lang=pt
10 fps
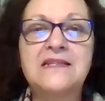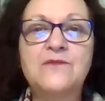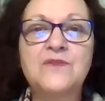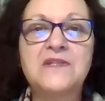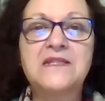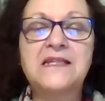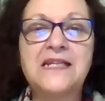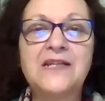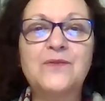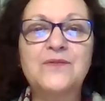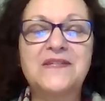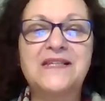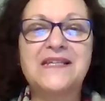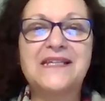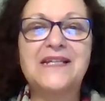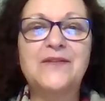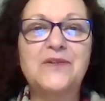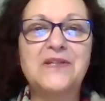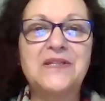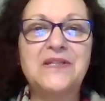dos escritos que ele
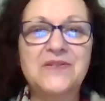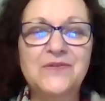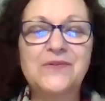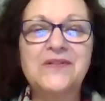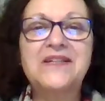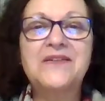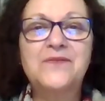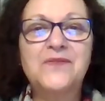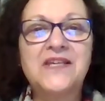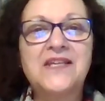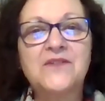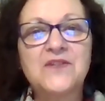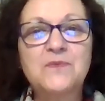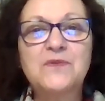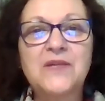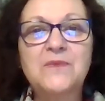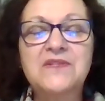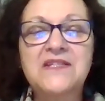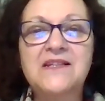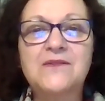organizou, foi que nós
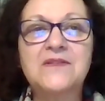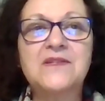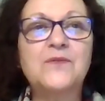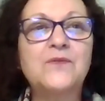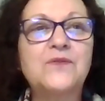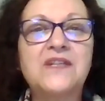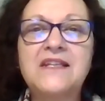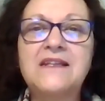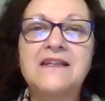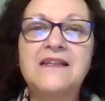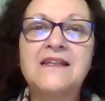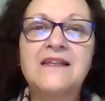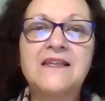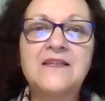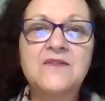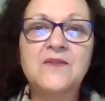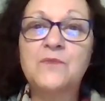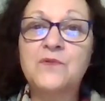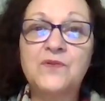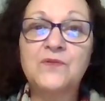pudemos ter a nossa doutrina, e isso é
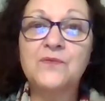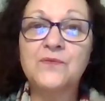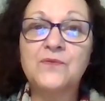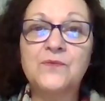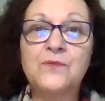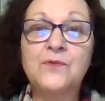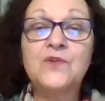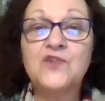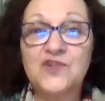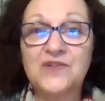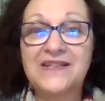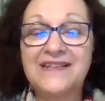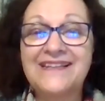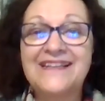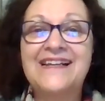muito hoje, né?